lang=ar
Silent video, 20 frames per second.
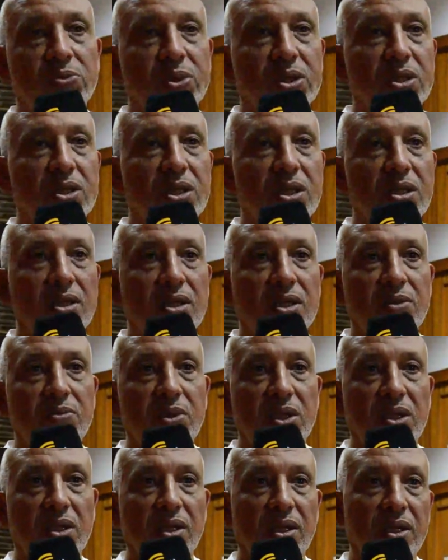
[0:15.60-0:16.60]
البطال
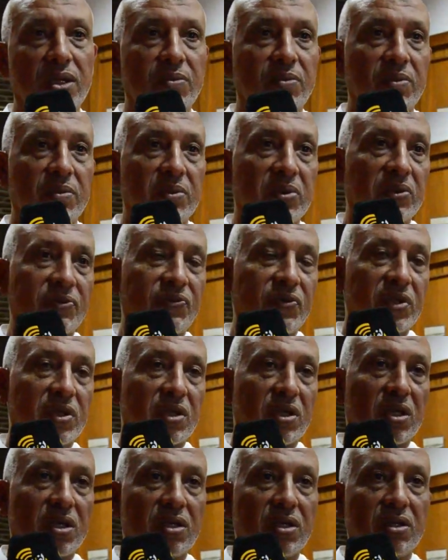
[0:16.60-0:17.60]
الامين العام
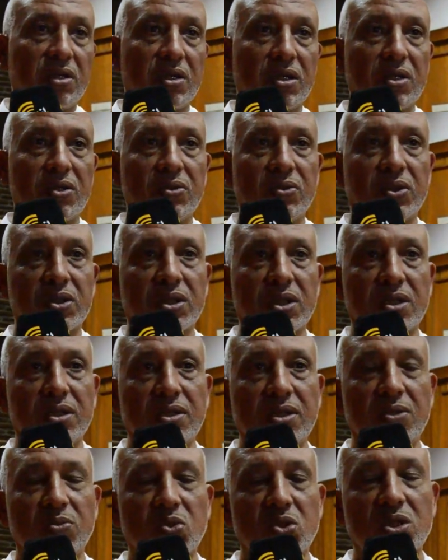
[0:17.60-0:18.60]
الفيدراليه
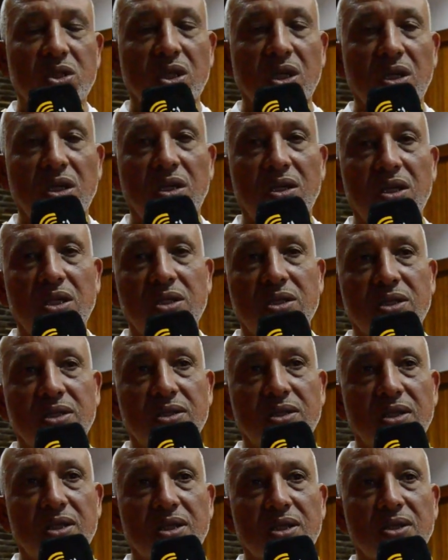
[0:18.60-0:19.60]
الوطنيه المستقله
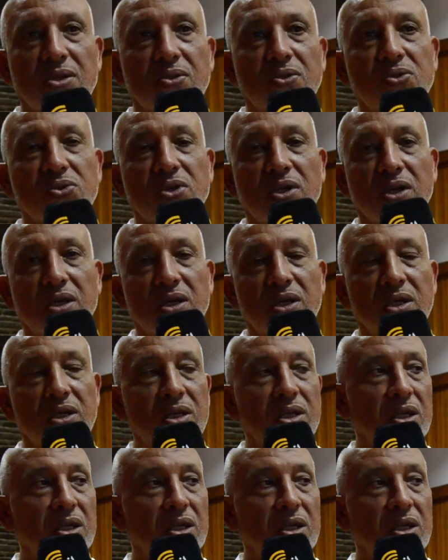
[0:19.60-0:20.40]
لسياره الاجره